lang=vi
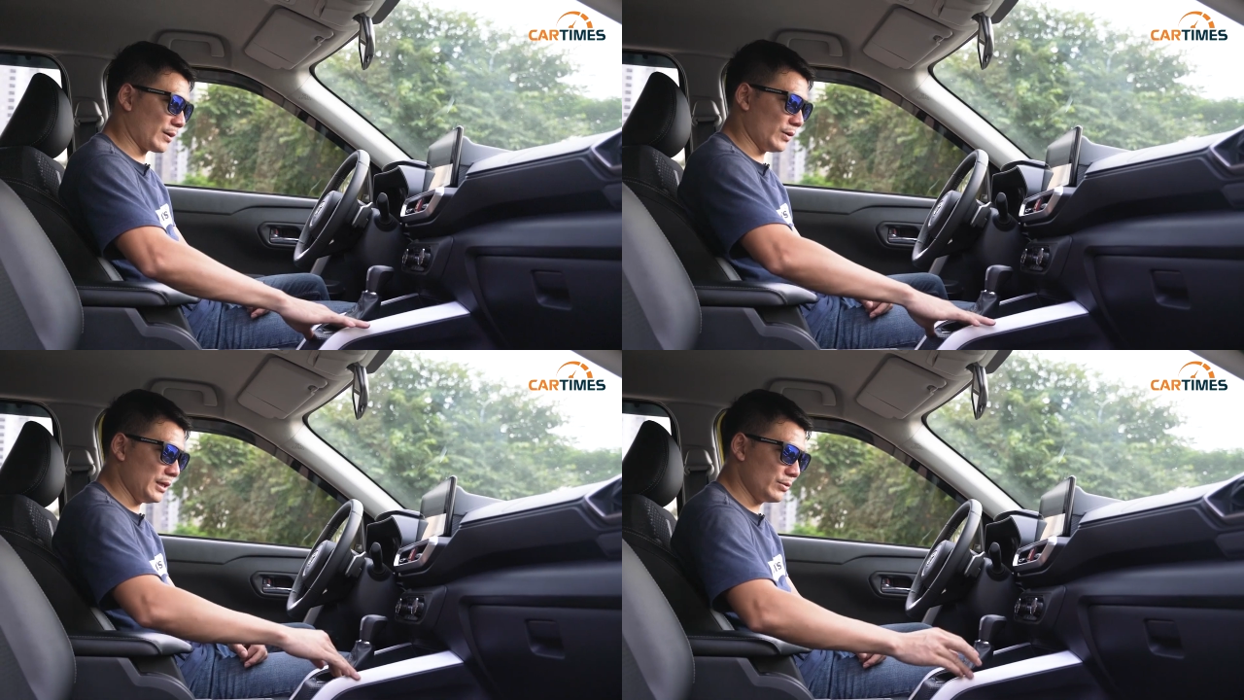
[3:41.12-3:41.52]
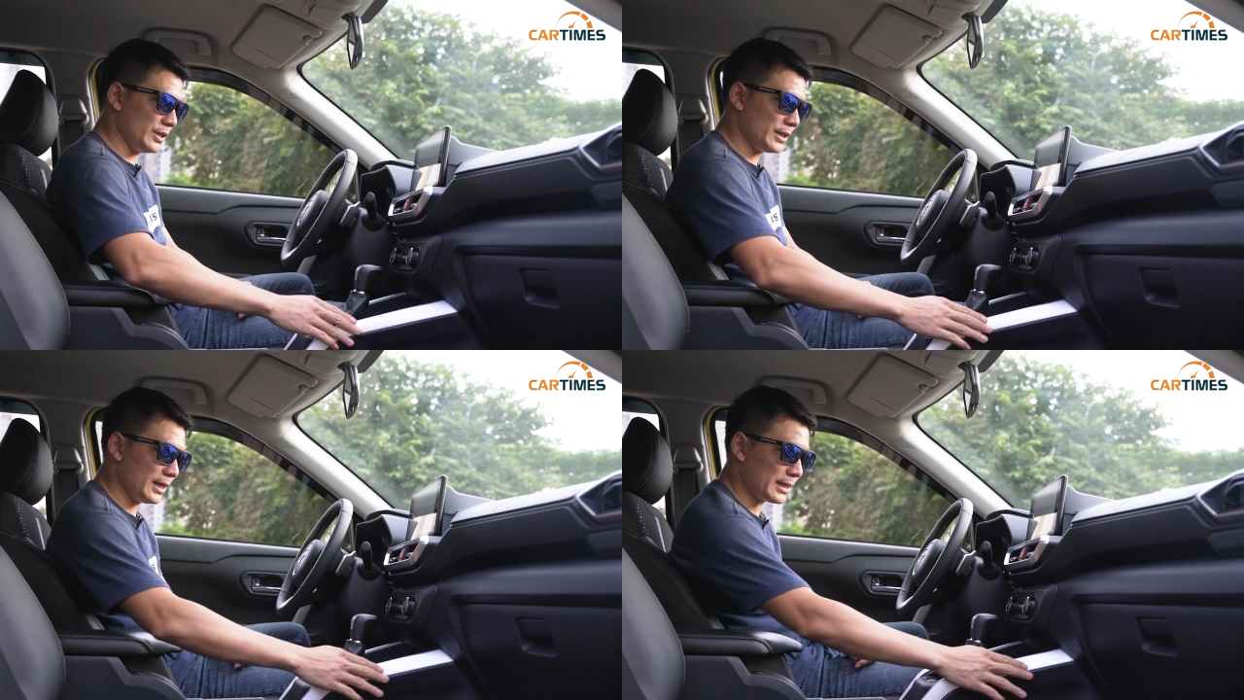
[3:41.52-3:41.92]
Có nhiều
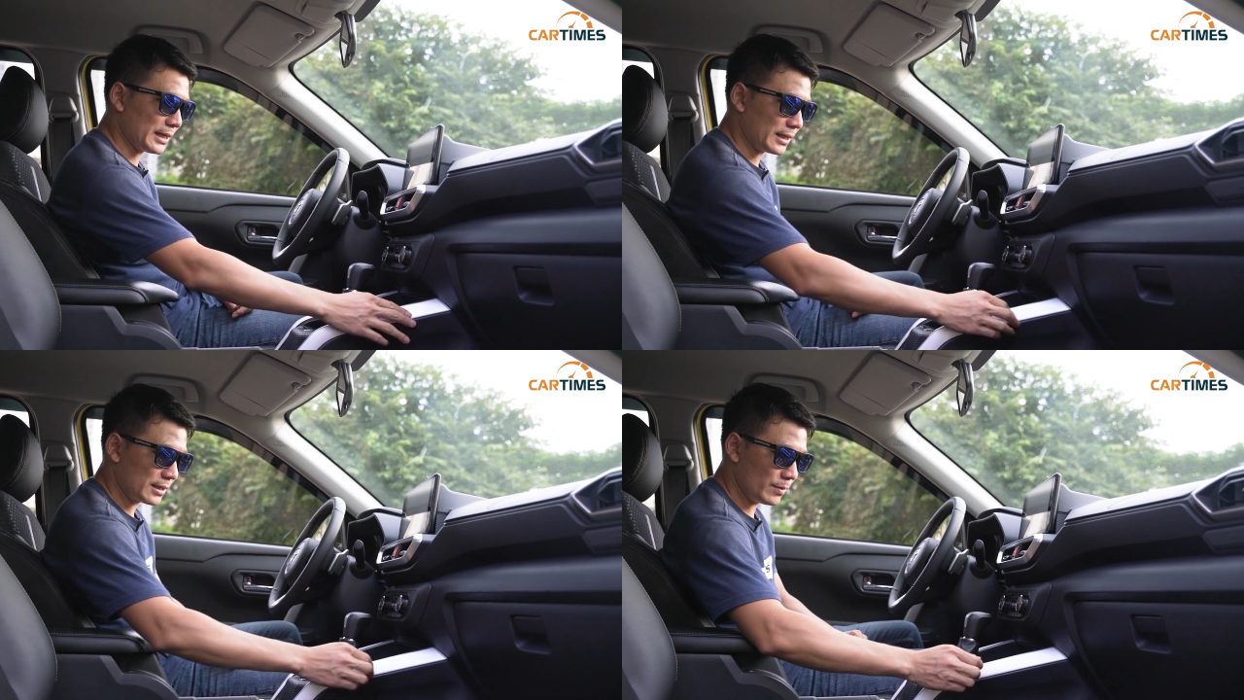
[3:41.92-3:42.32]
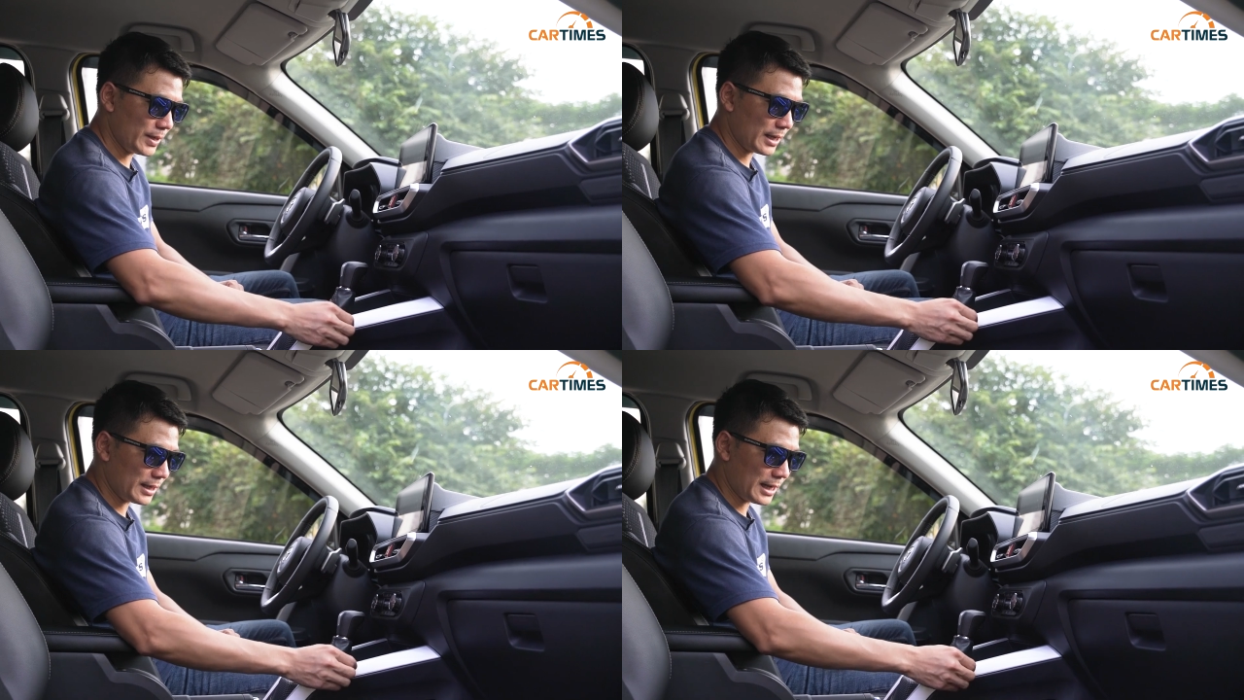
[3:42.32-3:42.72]
chi tiết này. Không
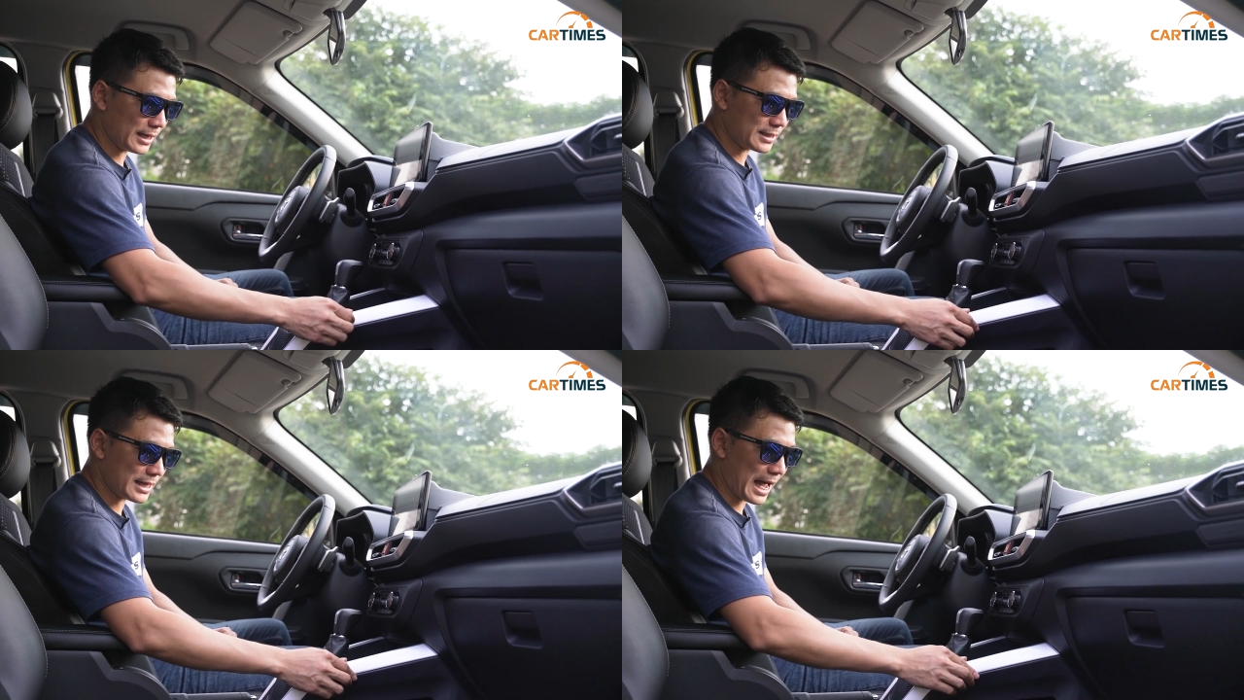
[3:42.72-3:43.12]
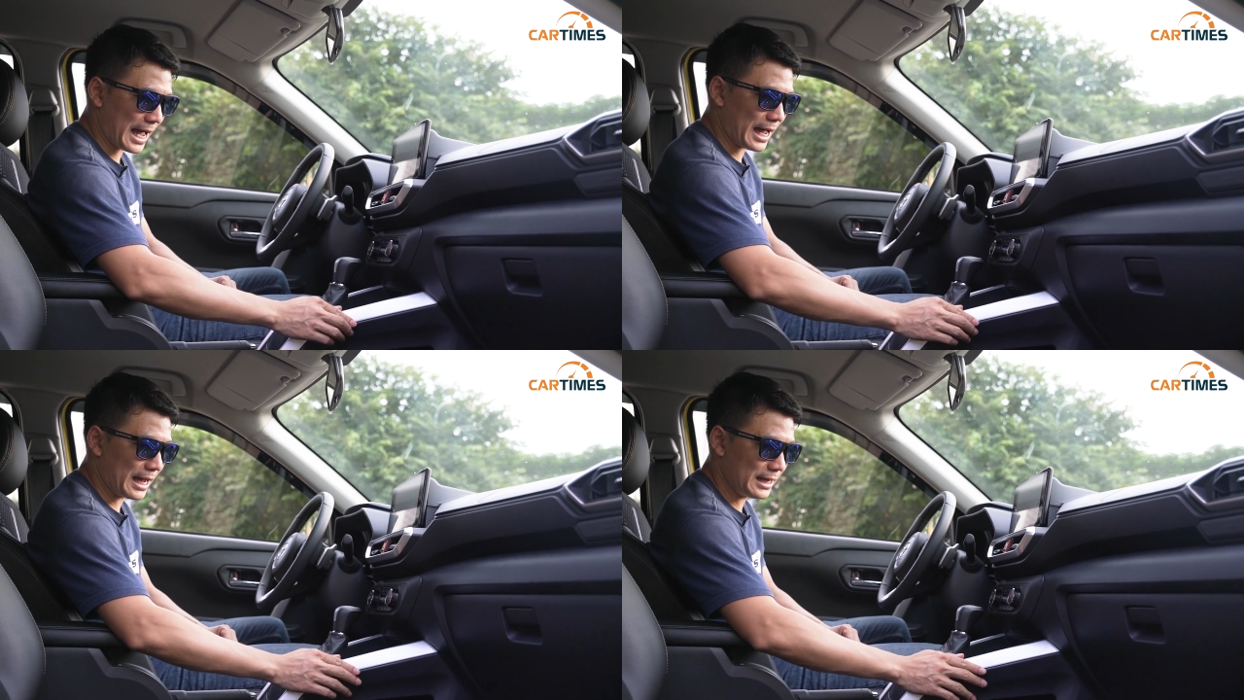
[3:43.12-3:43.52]
biết ở đây là
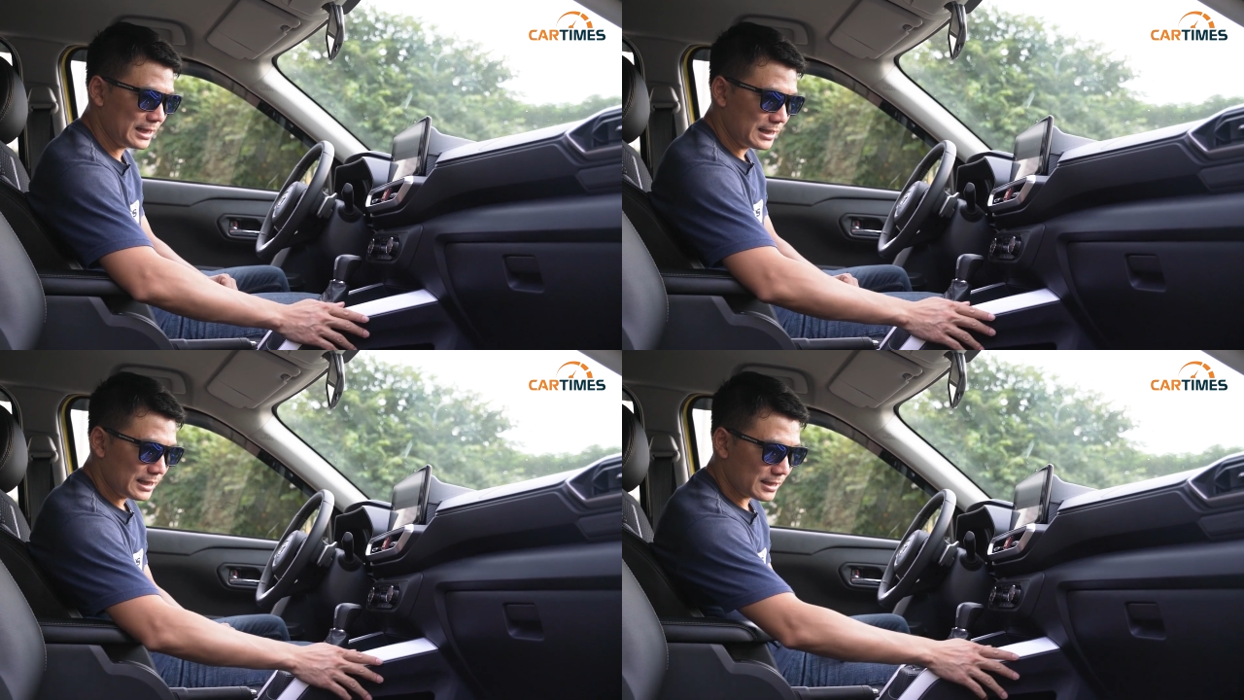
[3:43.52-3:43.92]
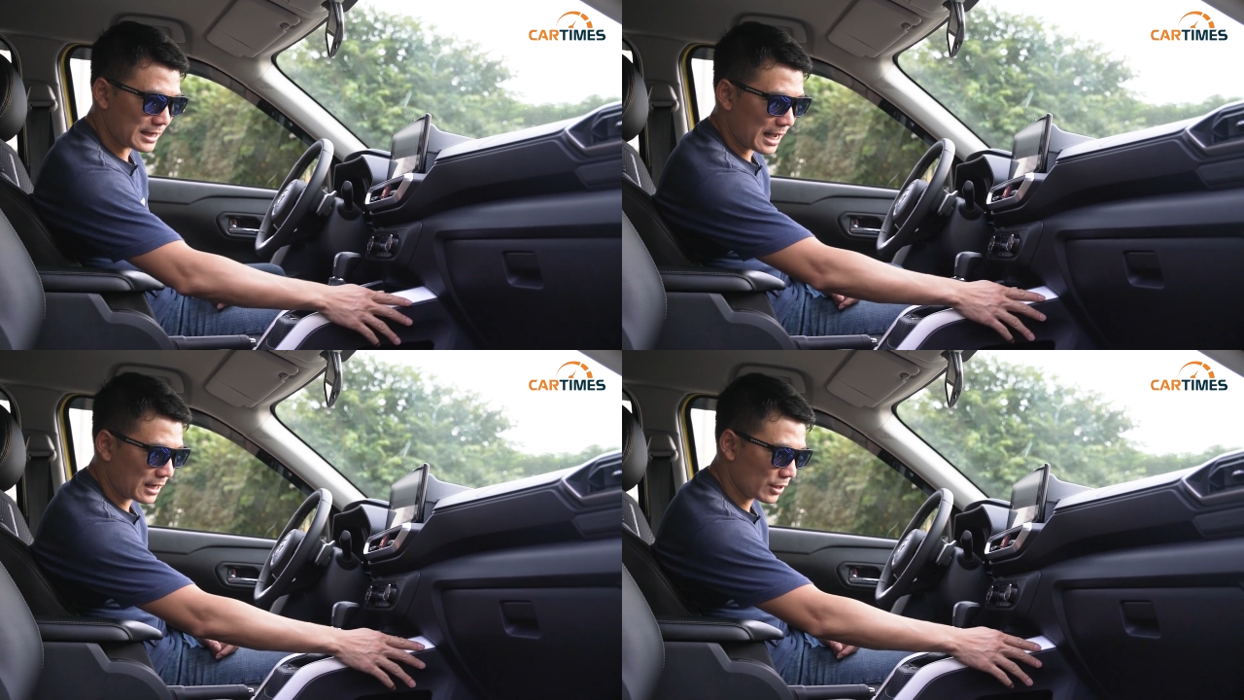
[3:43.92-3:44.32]
giả
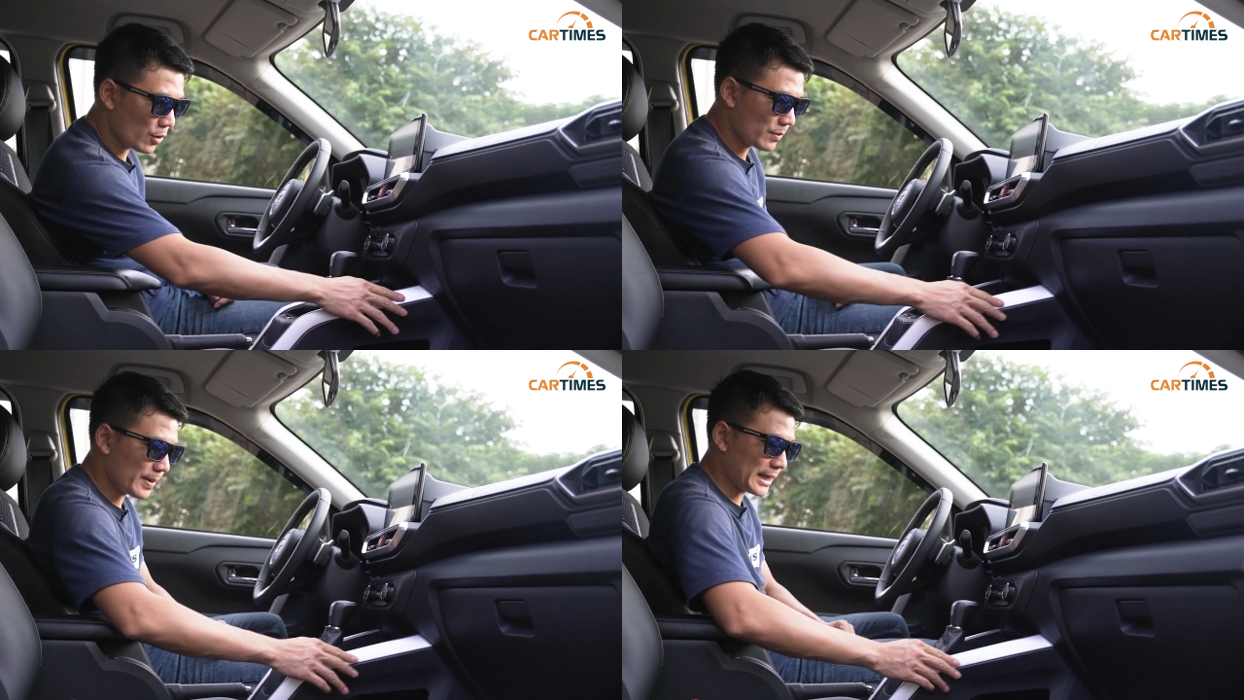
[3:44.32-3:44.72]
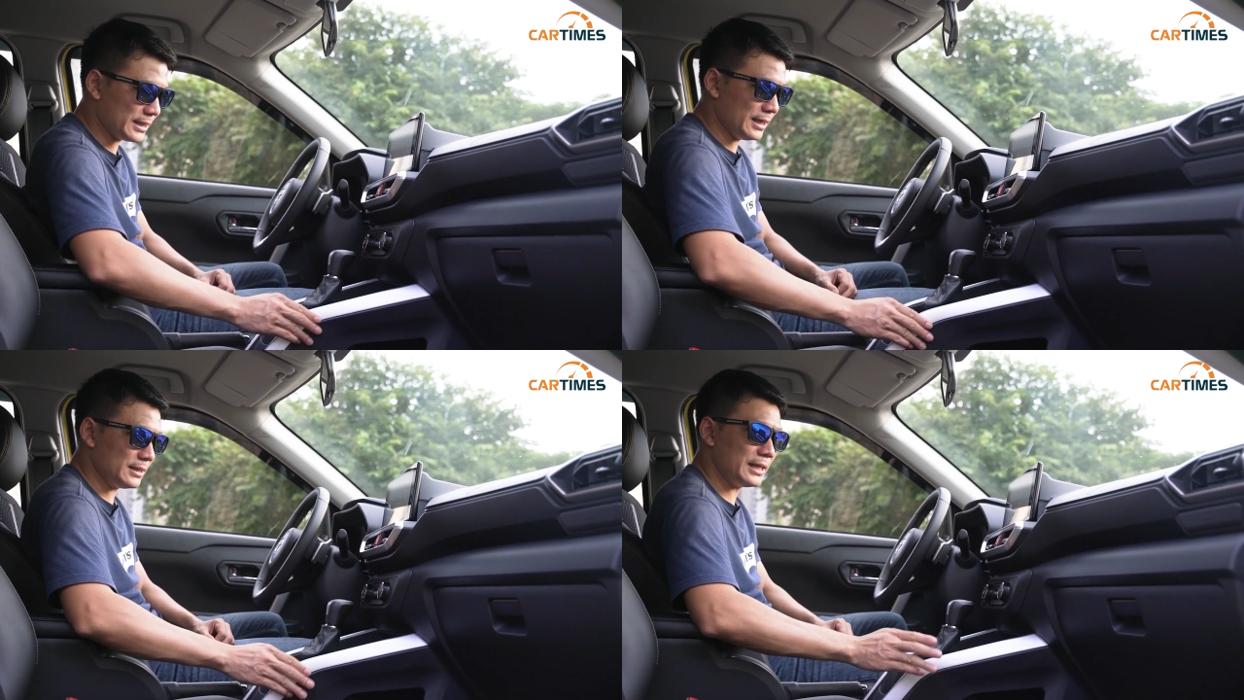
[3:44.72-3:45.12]
Giả chrome các bạn nhé.